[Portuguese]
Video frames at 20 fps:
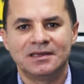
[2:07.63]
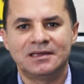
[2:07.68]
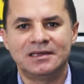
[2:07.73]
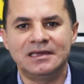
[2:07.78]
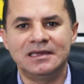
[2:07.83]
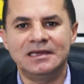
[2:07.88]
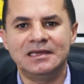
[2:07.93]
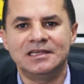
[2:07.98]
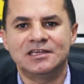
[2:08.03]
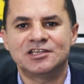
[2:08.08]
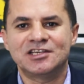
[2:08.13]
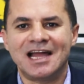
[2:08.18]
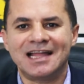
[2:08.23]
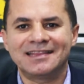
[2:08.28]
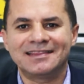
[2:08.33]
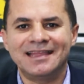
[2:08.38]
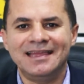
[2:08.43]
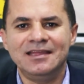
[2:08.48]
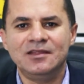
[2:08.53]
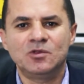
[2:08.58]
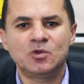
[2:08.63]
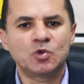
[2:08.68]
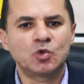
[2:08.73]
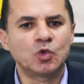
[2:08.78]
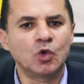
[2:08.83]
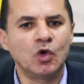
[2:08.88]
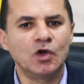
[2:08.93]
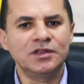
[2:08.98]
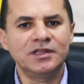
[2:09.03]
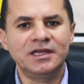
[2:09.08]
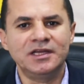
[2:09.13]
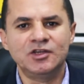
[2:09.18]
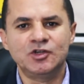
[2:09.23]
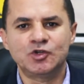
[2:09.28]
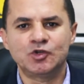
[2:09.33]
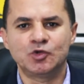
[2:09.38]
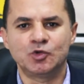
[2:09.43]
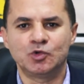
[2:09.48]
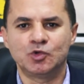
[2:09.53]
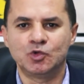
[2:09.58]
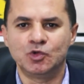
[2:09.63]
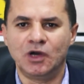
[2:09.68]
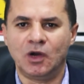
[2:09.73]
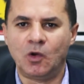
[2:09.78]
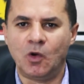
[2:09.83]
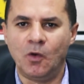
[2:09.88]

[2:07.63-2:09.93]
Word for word: que já tem toda a estrutura